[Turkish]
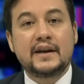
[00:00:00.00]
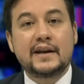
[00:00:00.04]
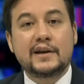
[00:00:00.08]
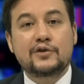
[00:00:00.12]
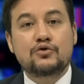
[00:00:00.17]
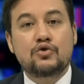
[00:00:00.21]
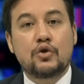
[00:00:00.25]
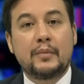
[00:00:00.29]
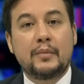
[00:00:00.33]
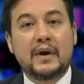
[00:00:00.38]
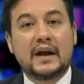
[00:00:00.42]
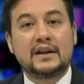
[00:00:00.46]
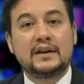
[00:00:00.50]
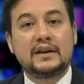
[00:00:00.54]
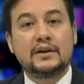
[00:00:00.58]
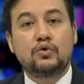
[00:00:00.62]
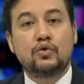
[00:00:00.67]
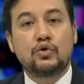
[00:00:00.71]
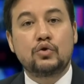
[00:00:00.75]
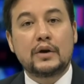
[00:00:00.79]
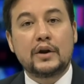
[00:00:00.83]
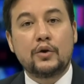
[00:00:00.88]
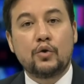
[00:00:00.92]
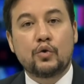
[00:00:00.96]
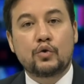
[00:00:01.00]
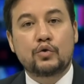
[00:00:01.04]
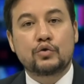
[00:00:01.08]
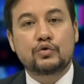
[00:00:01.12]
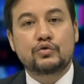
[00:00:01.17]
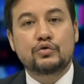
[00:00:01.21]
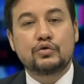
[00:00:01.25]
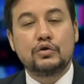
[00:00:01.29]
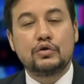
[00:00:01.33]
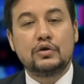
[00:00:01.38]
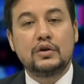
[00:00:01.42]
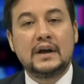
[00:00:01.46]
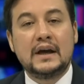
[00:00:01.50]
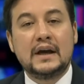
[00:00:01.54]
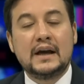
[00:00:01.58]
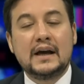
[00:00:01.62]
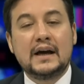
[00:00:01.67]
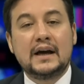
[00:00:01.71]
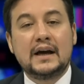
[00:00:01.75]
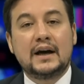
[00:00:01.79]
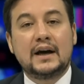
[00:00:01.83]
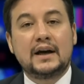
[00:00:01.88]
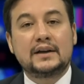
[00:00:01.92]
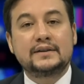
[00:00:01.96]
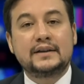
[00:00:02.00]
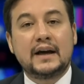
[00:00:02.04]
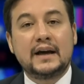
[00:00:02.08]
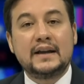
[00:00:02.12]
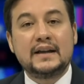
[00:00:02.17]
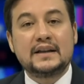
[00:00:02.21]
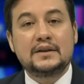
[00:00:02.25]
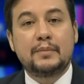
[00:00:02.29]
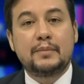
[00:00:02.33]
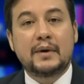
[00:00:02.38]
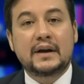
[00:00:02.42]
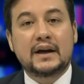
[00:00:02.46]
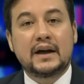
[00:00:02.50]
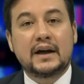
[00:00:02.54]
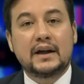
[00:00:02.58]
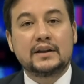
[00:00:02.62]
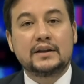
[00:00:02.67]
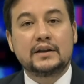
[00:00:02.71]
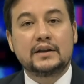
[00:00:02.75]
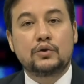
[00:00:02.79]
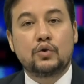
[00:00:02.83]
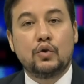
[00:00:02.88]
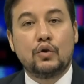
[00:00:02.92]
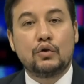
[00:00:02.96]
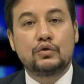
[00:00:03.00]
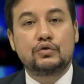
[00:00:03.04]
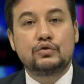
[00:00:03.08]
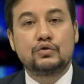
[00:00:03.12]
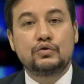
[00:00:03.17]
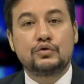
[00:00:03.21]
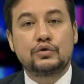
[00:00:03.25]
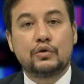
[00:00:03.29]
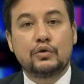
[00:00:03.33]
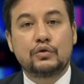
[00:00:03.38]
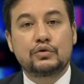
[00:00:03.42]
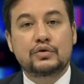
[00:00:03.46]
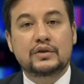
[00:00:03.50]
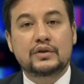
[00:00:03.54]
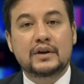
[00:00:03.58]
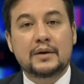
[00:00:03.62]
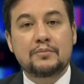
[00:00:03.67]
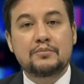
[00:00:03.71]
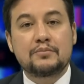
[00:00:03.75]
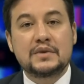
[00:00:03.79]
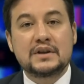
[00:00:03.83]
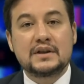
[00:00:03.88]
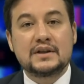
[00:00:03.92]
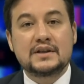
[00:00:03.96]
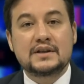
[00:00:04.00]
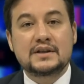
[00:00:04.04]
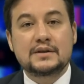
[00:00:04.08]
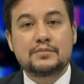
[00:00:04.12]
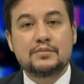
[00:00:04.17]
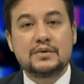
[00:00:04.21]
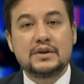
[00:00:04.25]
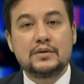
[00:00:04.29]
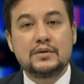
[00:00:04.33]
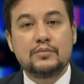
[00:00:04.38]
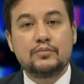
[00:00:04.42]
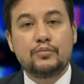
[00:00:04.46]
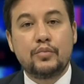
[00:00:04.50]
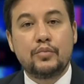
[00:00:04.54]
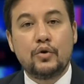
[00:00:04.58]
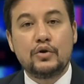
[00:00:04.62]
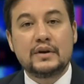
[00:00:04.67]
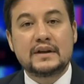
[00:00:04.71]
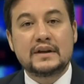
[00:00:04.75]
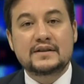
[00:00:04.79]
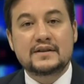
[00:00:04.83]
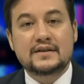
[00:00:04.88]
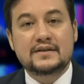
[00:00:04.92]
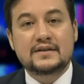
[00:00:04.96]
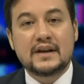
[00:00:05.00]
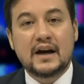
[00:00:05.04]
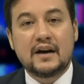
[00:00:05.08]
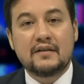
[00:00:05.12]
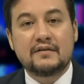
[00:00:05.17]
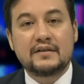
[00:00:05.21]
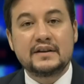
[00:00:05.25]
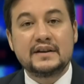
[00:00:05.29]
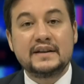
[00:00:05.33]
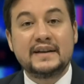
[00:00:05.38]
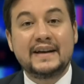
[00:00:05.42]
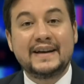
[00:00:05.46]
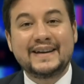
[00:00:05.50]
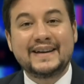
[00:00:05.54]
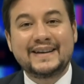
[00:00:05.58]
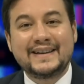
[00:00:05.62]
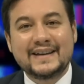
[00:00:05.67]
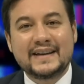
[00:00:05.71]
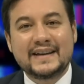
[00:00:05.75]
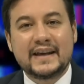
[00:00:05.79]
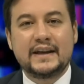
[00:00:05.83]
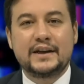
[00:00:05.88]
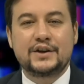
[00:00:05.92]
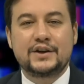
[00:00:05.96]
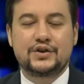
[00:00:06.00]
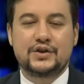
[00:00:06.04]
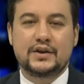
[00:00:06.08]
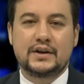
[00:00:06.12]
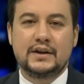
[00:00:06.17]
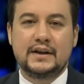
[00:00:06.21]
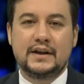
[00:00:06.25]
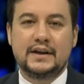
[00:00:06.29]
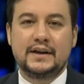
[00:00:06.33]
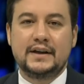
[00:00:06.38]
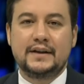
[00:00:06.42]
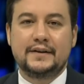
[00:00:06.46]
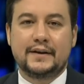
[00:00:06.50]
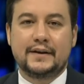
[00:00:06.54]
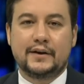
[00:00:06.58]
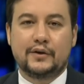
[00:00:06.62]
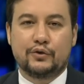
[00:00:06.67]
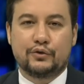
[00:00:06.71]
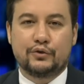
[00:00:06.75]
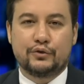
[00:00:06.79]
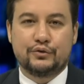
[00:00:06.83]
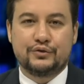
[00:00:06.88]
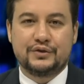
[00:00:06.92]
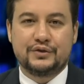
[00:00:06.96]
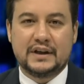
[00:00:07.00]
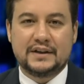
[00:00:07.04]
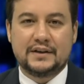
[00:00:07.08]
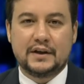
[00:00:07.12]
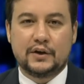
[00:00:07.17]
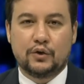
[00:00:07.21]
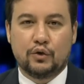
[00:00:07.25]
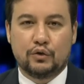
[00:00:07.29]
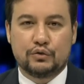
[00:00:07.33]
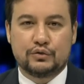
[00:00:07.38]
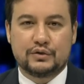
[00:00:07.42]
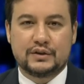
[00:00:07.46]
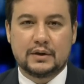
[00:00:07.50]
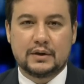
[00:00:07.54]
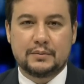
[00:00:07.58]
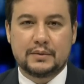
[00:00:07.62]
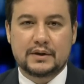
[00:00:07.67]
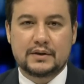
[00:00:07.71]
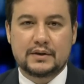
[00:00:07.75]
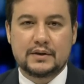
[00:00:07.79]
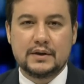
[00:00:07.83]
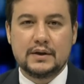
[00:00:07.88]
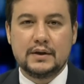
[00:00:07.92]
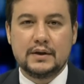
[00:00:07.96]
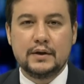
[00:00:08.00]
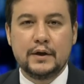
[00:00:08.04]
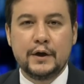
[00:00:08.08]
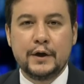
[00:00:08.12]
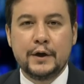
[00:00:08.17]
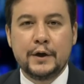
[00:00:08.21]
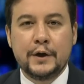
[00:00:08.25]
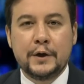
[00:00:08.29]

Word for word: Yere çömeldi. Kur'an okudu. Adalet Bakanlığı koltuğunda oturan bir ismin böylesi tavrı laiklik eleştirilerine neden, neden oldu tabii ki.